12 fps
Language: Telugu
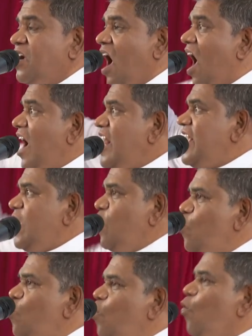గాలికి
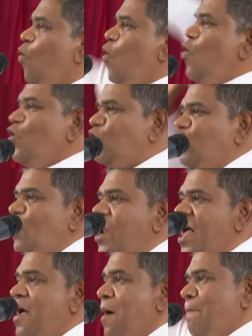ఊగుతున్న
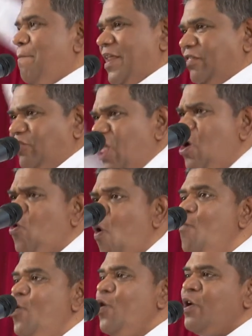ప్రతి
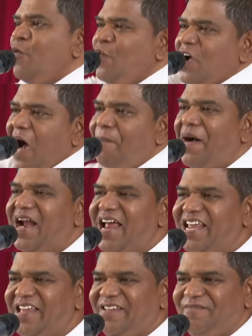కొమ్మును నువ్వు కాపాడాలి